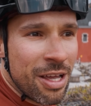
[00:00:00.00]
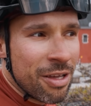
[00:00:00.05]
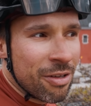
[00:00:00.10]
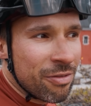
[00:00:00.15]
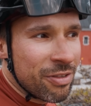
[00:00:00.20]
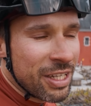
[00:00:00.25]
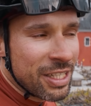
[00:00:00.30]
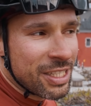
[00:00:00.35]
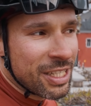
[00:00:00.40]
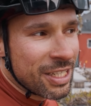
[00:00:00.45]

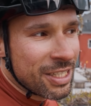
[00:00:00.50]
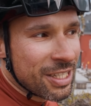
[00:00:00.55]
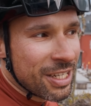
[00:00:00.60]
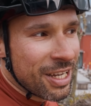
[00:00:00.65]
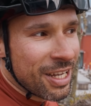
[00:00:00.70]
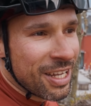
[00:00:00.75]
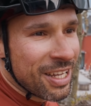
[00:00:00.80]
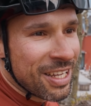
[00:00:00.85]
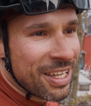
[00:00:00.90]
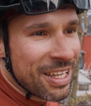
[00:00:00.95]
wiecie,
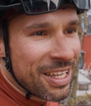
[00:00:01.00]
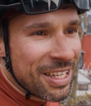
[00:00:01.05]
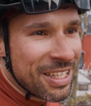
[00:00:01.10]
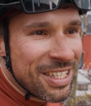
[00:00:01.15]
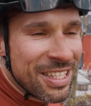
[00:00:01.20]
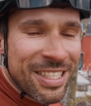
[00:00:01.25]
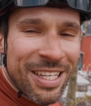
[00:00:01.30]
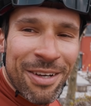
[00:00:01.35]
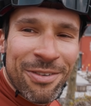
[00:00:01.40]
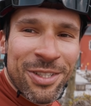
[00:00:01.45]
że
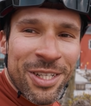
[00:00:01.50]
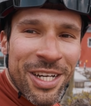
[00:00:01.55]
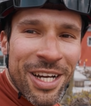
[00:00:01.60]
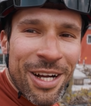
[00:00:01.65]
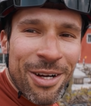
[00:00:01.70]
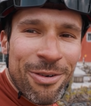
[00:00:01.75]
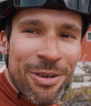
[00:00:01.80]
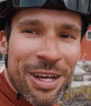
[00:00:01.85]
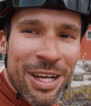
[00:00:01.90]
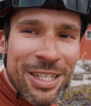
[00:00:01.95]
nie zawsze
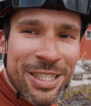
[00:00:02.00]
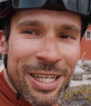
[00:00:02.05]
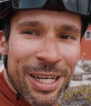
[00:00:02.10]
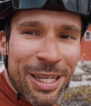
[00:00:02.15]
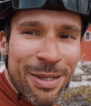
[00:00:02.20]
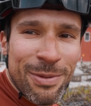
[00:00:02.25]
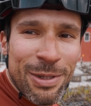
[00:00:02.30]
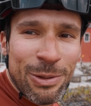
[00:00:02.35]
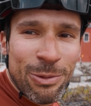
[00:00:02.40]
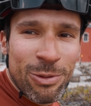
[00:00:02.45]
reaguję aż
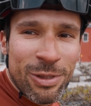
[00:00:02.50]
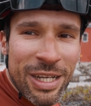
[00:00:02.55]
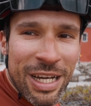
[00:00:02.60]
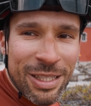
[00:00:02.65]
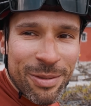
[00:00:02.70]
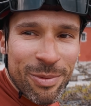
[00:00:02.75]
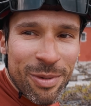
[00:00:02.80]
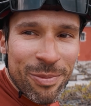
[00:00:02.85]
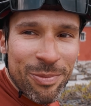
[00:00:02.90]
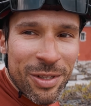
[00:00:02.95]
takim
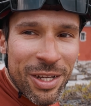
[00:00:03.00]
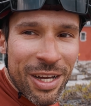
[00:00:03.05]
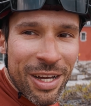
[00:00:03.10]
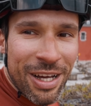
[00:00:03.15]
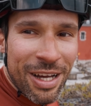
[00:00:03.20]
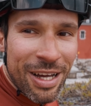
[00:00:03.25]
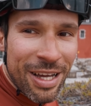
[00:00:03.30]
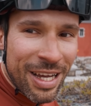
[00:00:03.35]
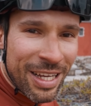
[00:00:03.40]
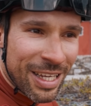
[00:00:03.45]
entuzjazmem
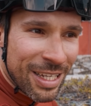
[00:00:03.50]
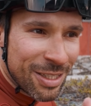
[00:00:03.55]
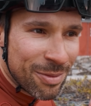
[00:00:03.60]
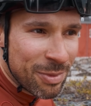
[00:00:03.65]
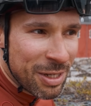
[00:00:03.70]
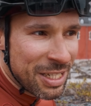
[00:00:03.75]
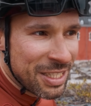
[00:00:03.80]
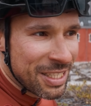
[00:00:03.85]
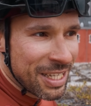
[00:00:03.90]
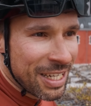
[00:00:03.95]
na jakieś
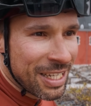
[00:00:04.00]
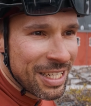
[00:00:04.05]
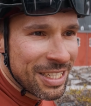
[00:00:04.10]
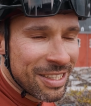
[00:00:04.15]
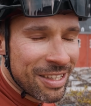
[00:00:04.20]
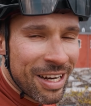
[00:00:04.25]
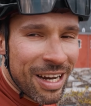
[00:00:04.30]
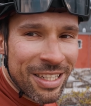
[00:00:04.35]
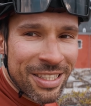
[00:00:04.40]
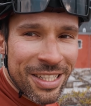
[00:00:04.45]
miejsce, jakieś
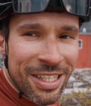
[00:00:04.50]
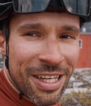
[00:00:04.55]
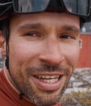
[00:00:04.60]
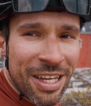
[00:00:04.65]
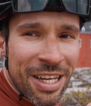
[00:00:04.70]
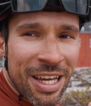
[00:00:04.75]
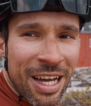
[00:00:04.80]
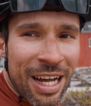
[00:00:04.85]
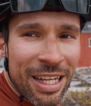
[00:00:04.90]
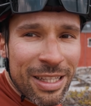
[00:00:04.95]
trasy,
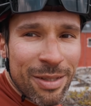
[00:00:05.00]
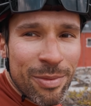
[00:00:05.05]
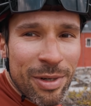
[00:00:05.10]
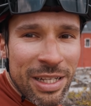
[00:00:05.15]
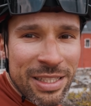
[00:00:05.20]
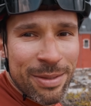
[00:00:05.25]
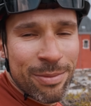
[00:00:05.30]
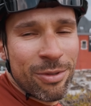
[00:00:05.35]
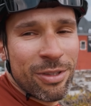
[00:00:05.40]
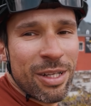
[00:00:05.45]
a tym
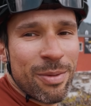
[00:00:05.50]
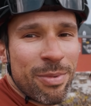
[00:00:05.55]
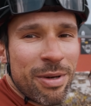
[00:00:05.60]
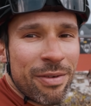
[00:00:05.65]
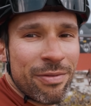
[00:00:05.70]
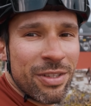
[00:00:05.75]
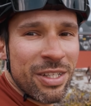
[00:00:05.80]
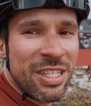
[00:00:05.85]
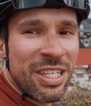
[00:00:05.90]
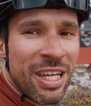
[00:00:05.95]
razem to
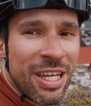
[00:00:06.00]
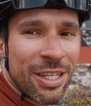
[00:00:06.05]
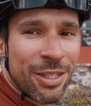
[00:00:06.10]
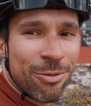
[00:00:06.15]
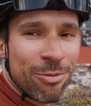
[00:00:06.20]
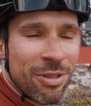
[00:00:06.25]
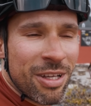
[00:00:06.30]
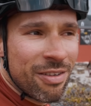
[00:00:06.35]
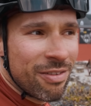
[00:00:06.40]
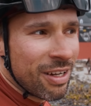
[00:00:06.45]
naprawdę nie jest
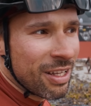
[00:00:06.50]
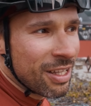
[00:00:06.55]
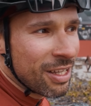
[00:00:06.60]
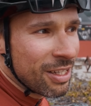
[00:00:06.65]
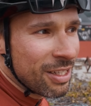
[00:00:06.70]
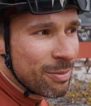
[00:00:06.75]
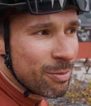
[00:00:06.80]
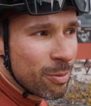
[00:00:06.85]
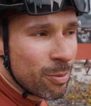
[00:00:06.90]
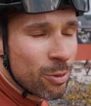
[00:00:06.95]
udawane
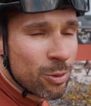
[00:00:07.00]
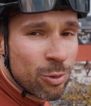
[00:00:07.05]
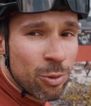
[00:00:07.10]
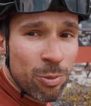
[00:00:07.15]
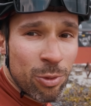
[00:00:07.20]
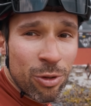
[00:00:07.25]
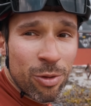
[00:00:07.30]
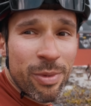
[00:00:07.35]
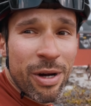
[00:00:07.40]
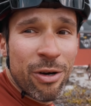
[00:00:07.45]
i po prostu
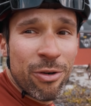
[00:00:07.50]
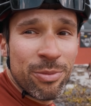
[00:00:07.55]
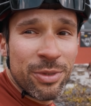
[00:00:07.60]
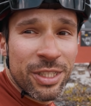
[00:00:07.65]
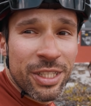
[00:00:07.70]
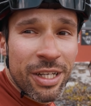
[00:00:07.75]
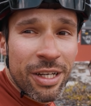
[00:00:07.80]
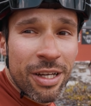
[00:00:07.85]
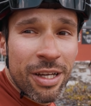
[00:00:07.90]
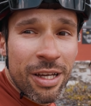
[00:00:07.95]
podobało mi
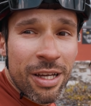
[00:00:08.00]
się